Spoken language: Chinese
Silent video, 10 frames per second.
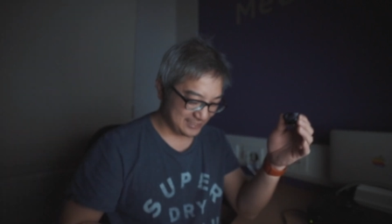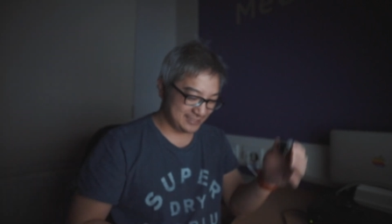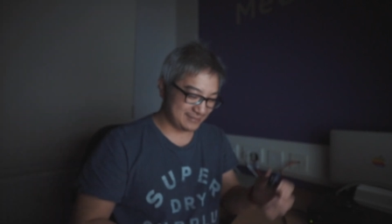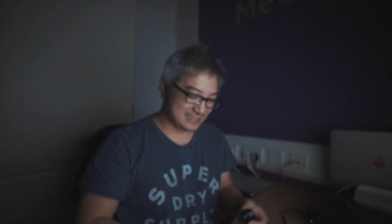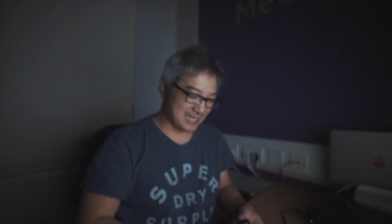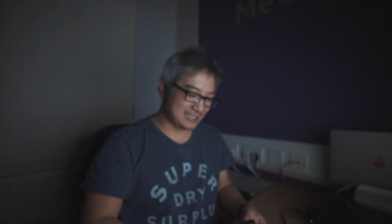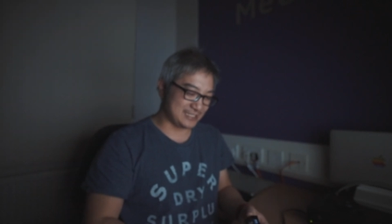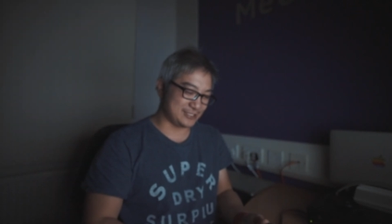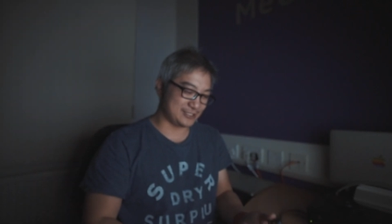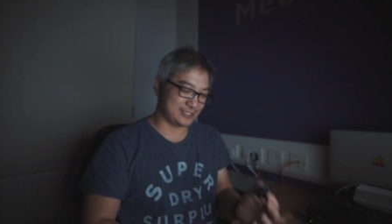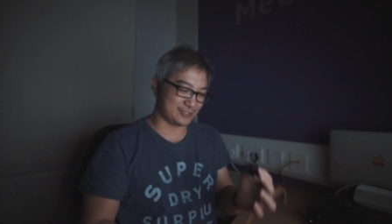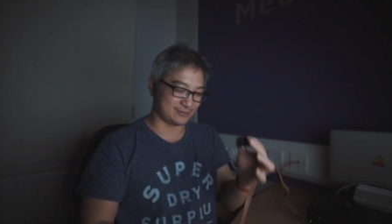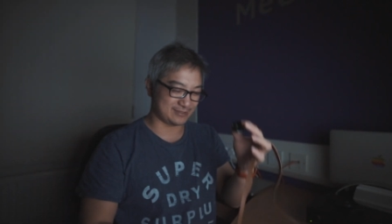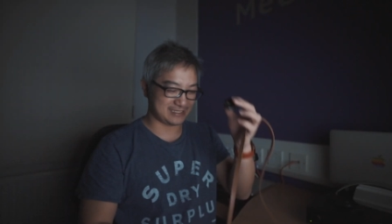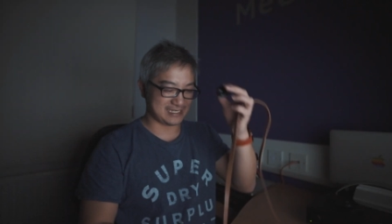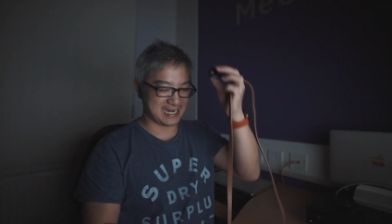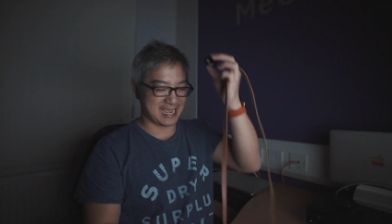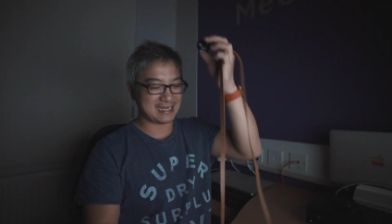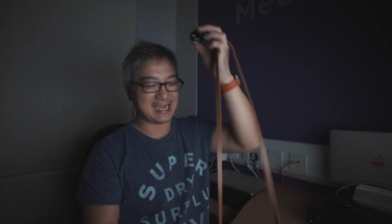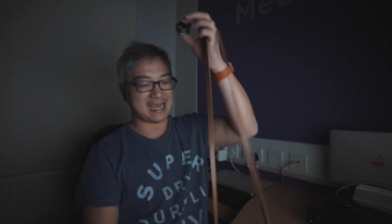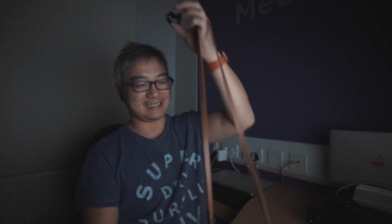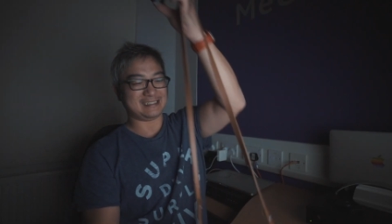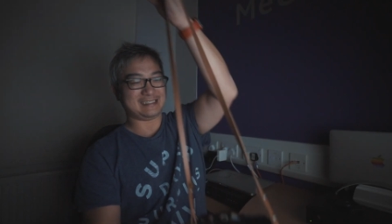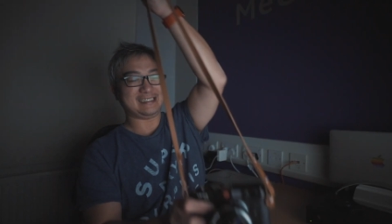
因为当你有徕卡的